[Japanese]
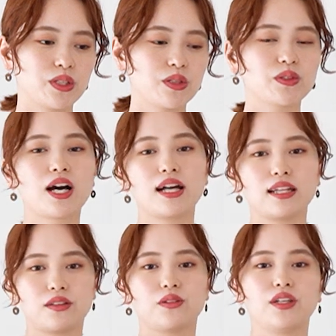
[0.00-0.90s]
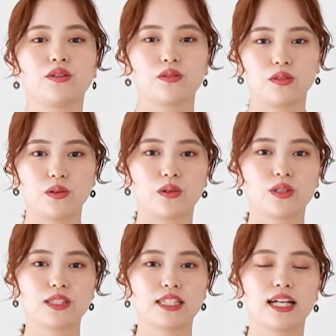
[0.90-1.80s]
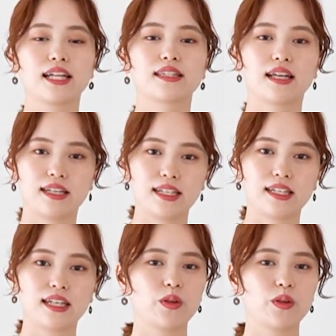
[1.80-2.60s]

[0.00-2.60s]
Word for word: う人の肌の色と違ったり、